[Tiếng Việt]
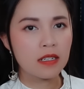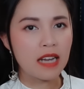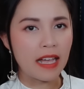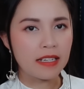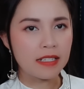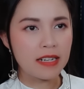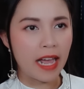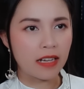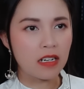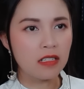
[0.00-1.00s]
Đáng kinh
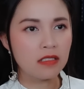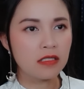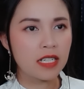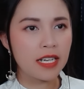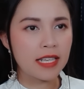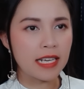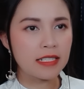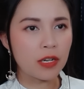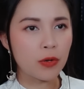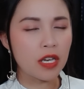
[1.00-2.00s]
ngạc hơn khi chỉ
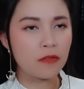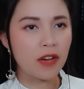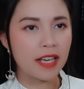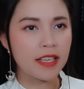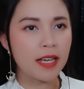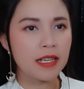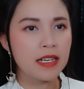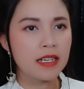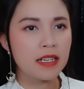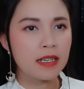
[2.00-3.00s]
sau chừng vài giây,
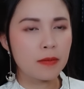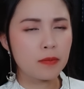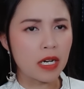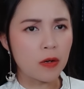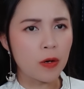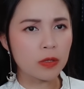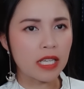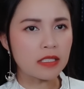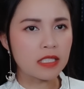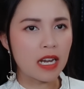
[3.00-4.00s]
mặt hồ
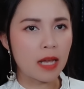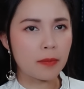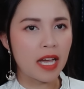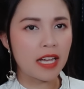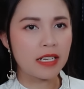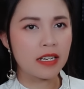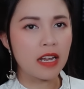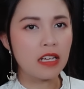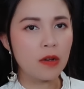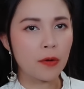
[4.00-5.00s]
tách ra làm hai
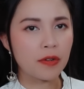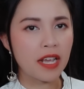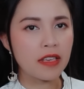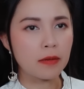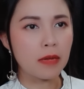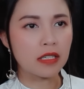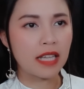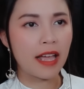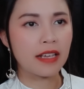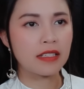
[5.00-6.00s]
để lộ ra những bậc
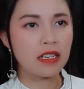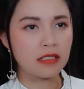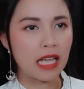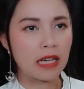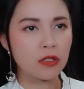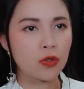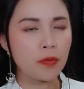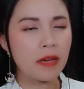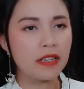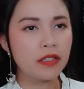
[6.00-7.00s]
thang dẫn thẳng
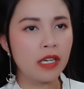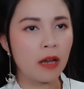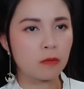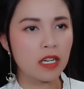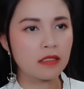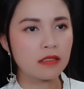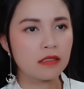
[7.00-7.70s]
xuống bên dưới lòng đất.